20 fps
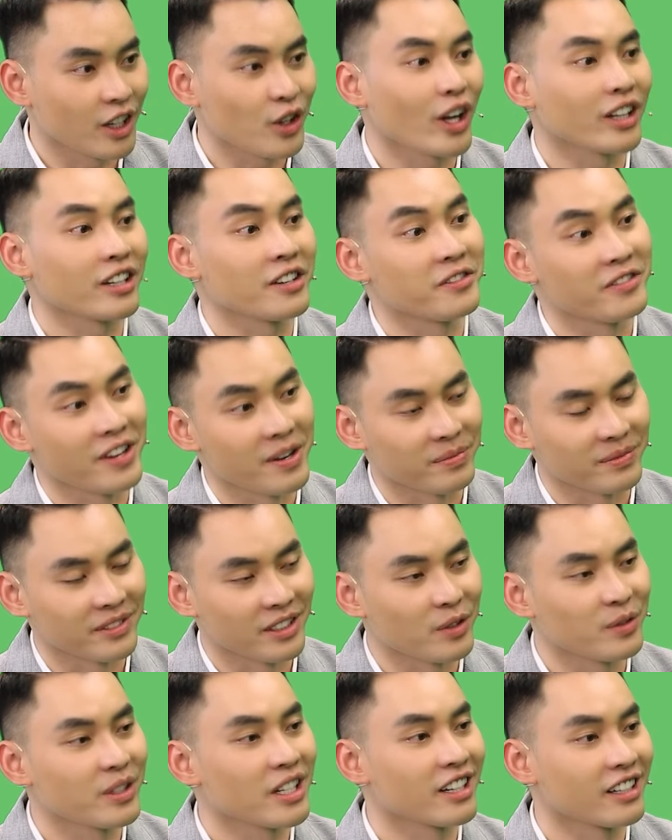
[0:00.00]
cái loại thực phẩm
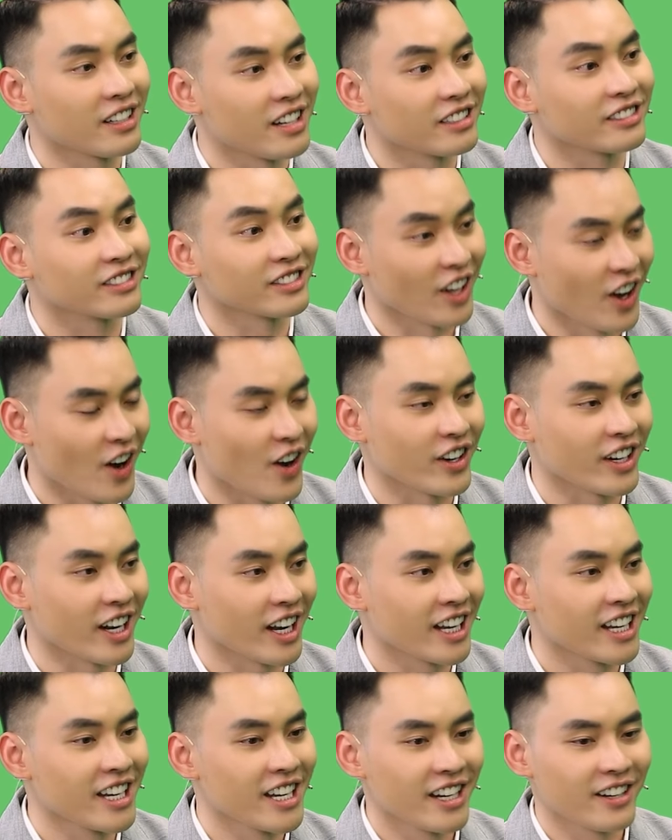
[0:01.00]
giống như là gừng tỏi
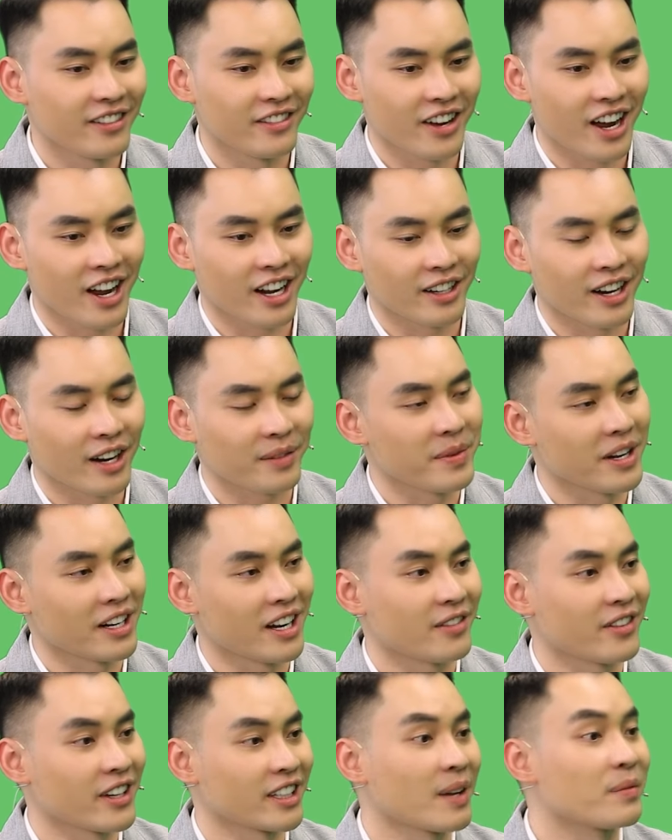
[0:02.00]
này và đặc biệt
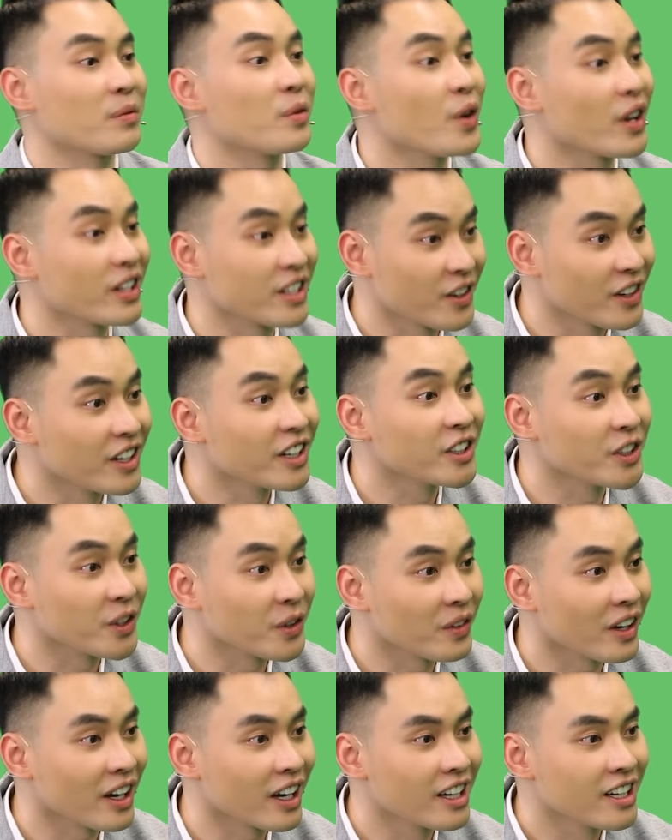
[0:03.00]
là phải tập luyện nhiều hơn đúng
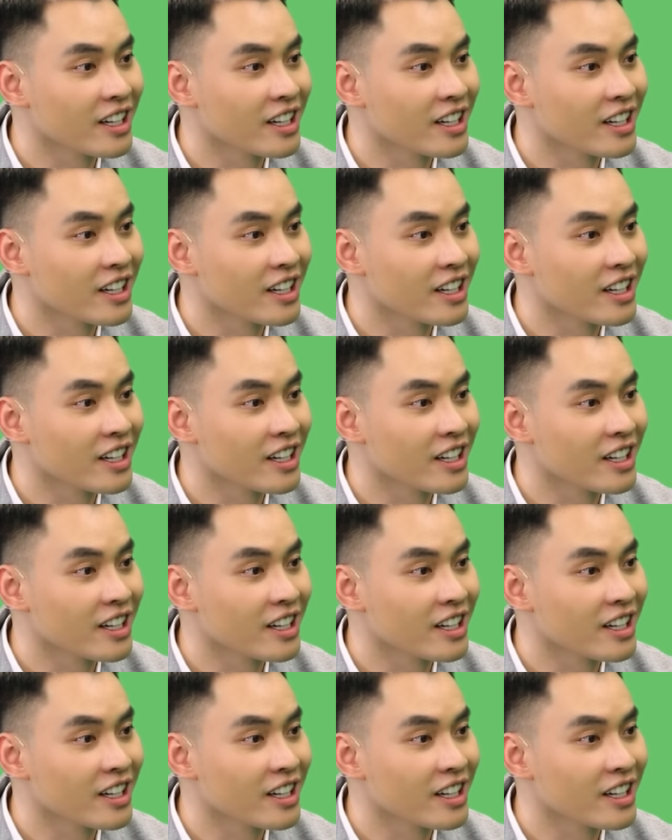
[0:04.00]
không ạ